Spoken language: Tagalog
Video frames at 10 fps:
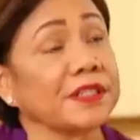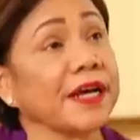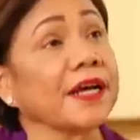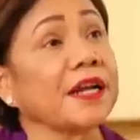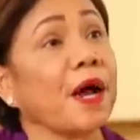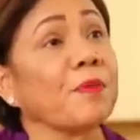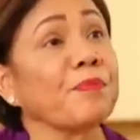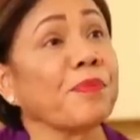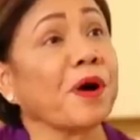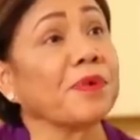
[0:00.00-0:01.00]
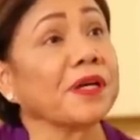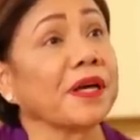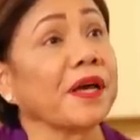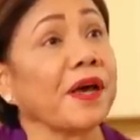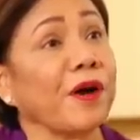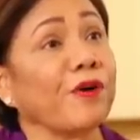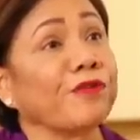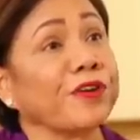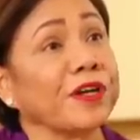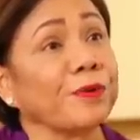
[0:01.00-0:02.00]
second naming public
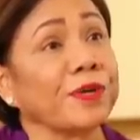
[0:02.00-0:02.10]
offering,